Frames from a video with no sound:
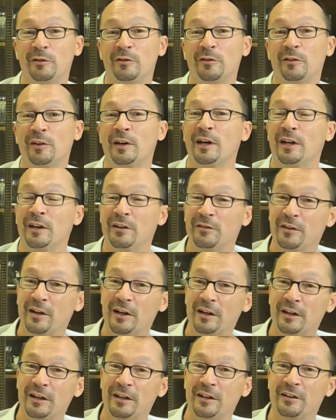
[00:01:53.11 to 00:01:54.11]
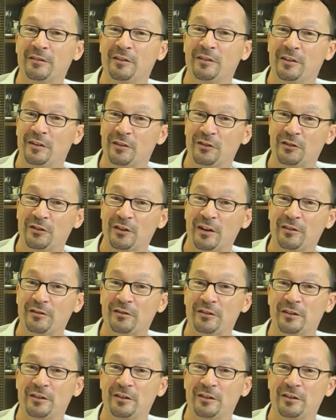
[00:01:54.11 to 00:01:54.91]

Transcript: unsere handwerkliche Wissenschaft.